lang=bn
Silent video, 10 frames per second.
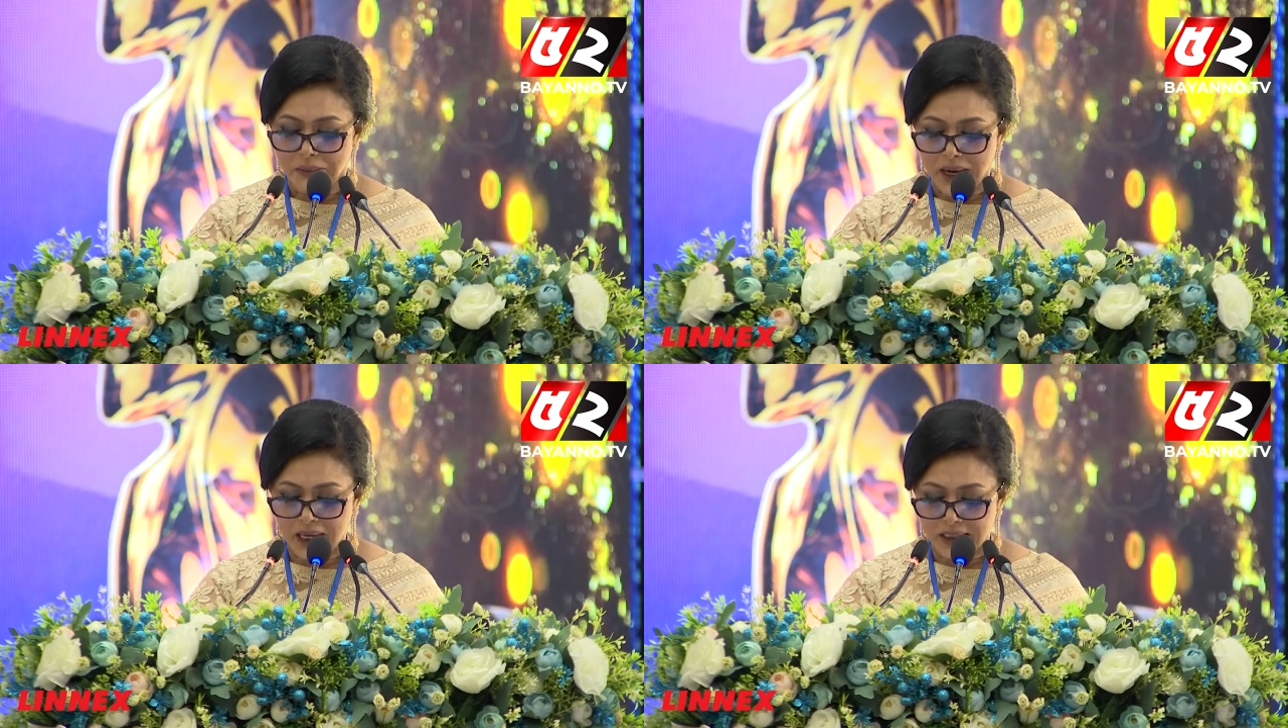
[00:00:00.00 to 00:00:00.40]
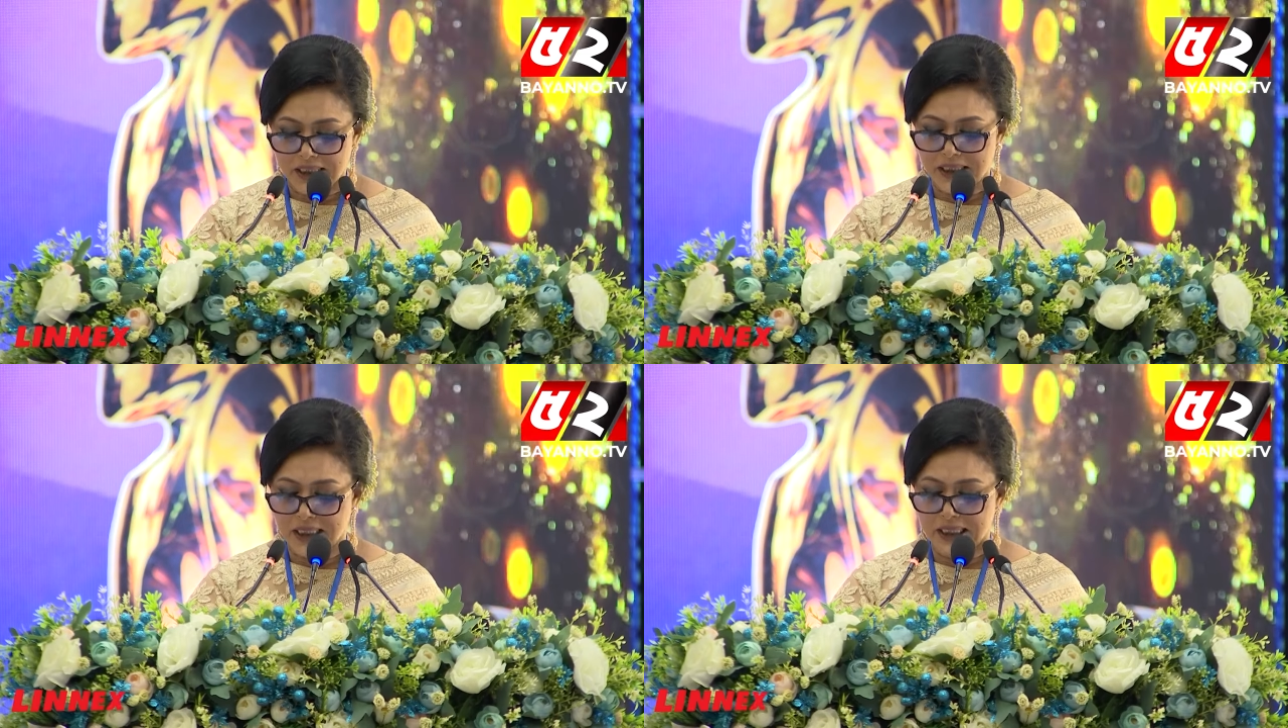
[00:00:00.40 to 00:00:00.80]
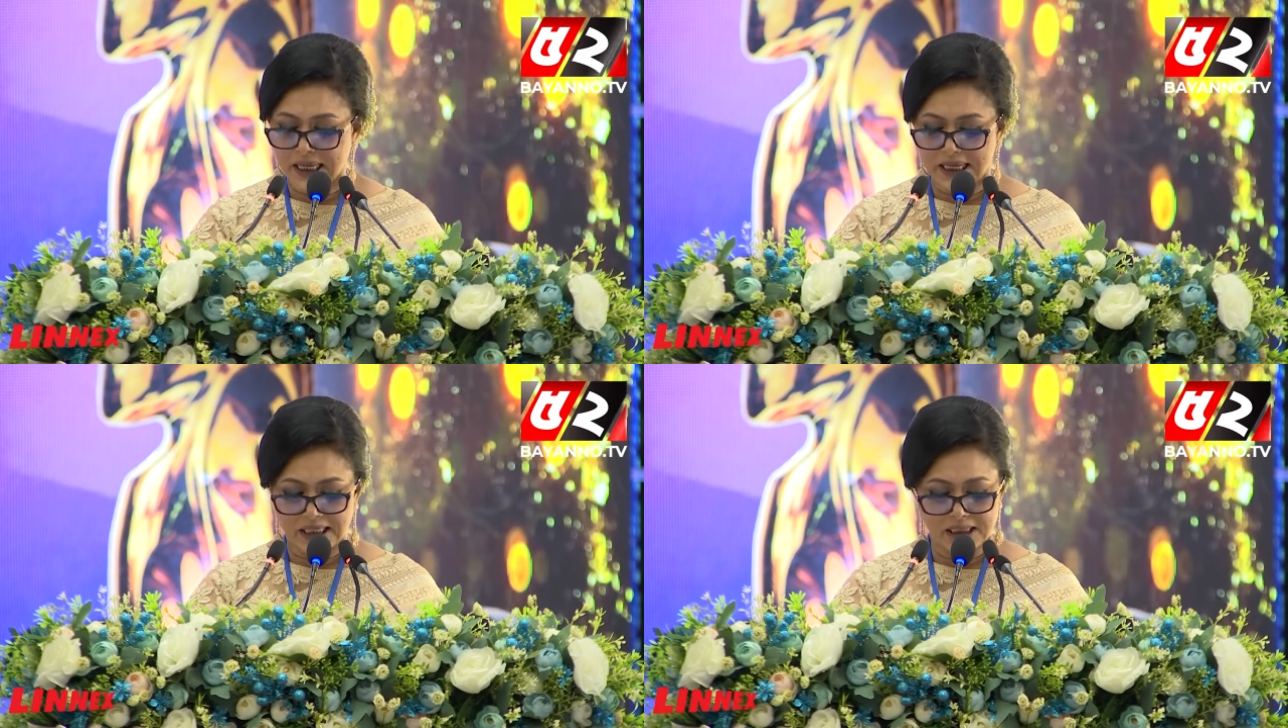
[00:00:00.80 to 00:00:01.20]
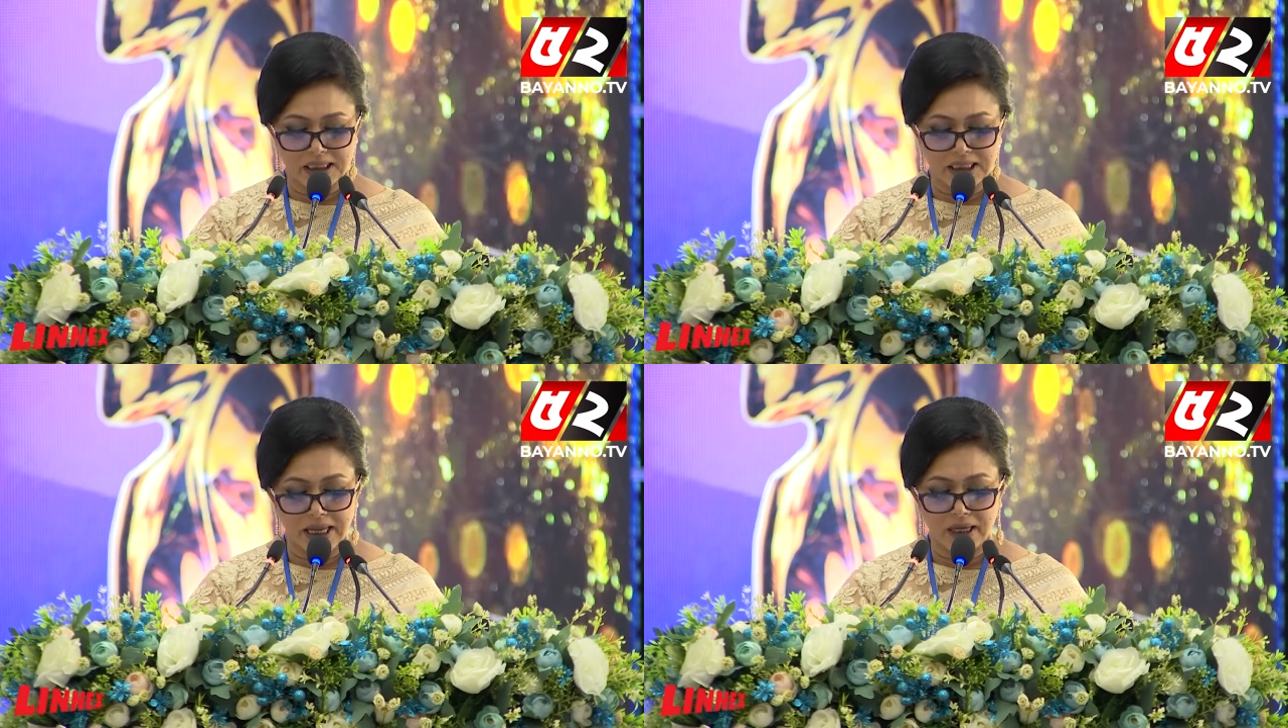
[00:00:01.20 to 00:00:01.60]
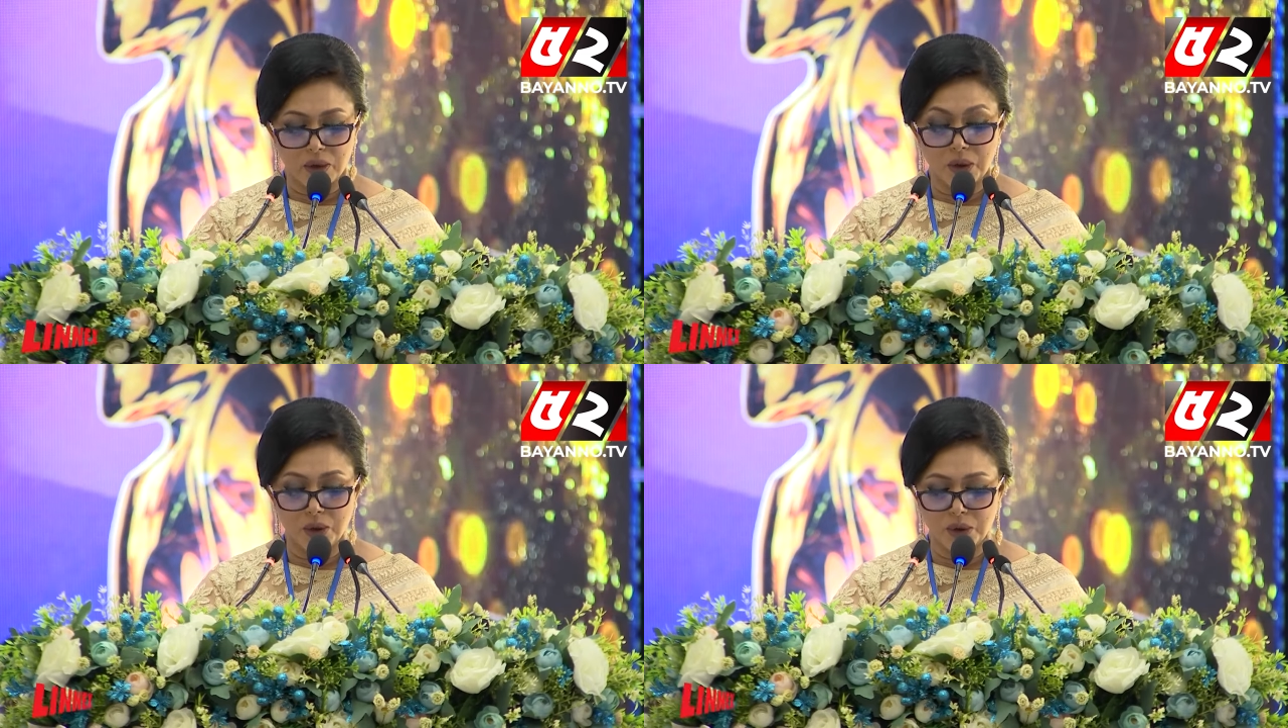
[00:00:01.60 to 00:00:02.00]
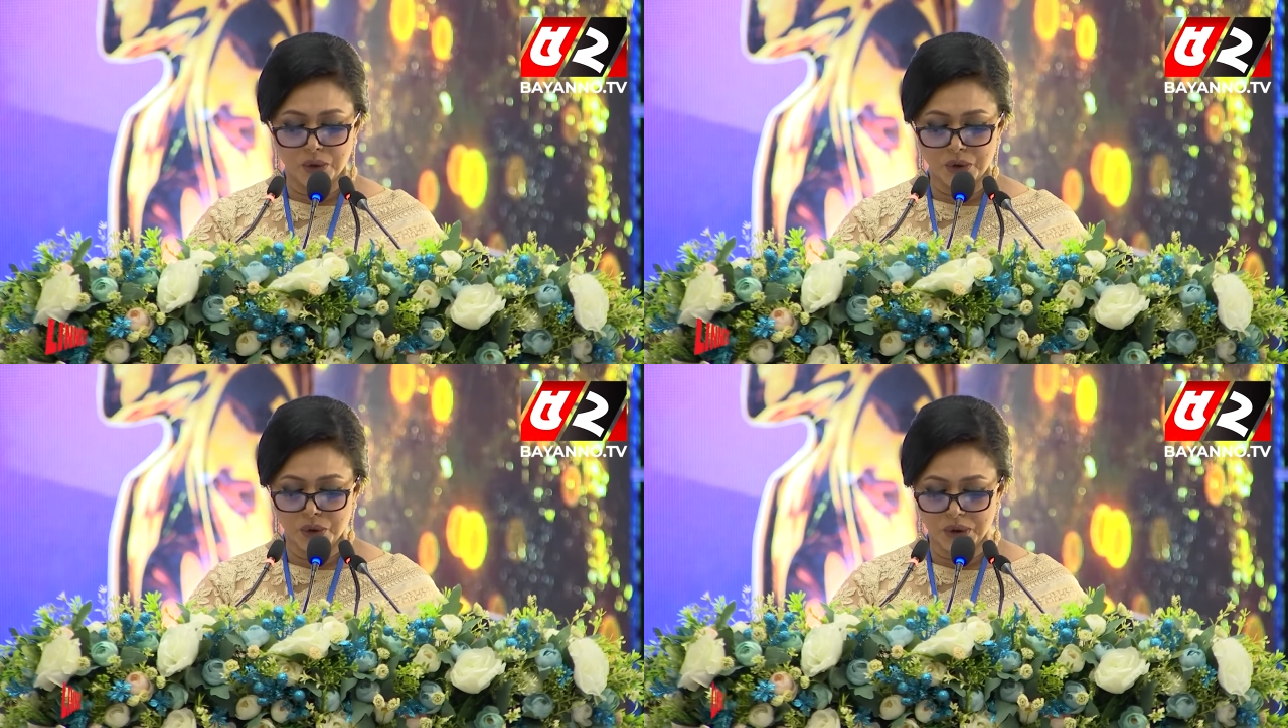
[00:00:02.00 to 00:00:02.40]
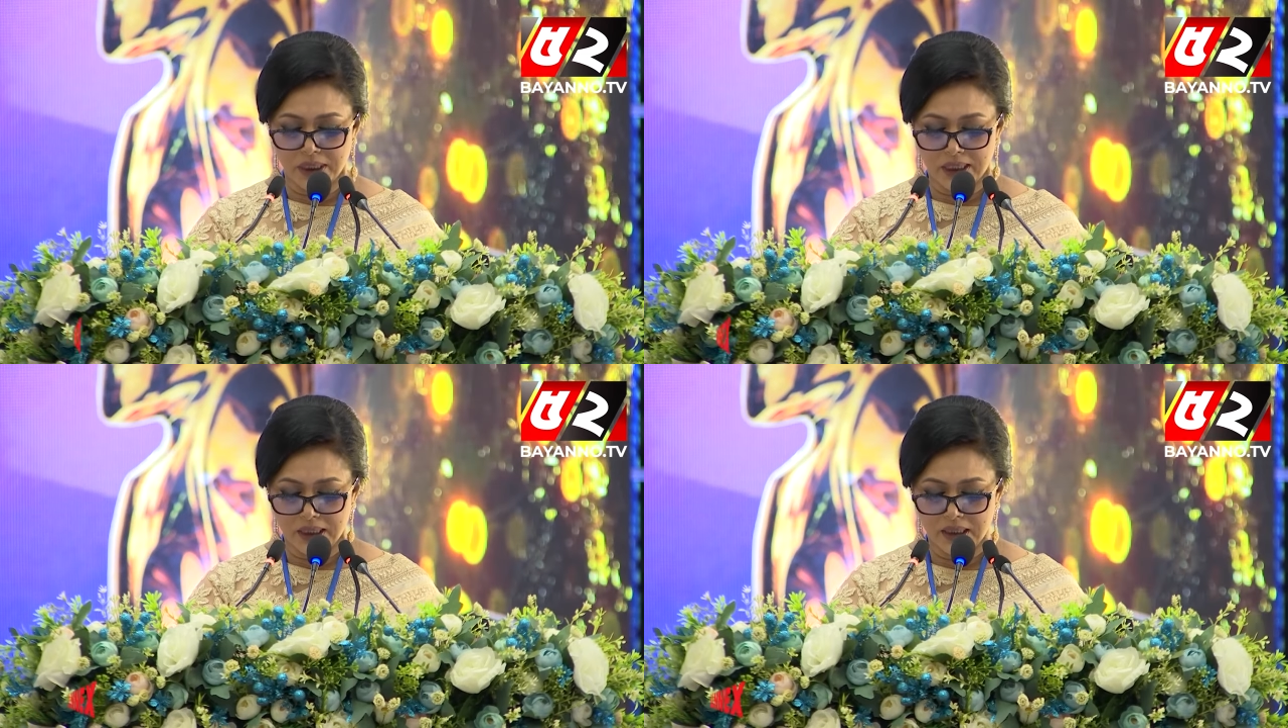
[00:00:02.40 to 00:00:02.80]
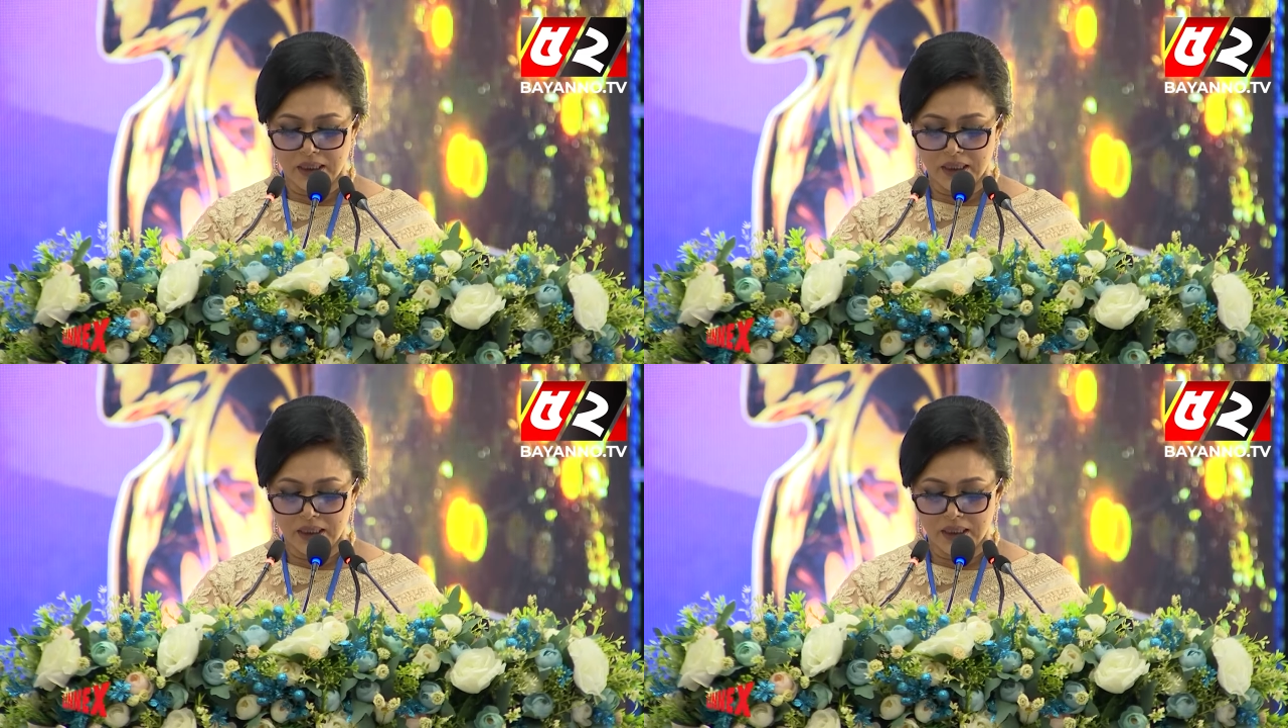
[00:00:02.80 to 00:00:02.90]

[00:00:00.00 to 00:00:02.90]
বাংলাদেশকে নিয়ে গেছেন এক অন্যান্য উচ্চতায়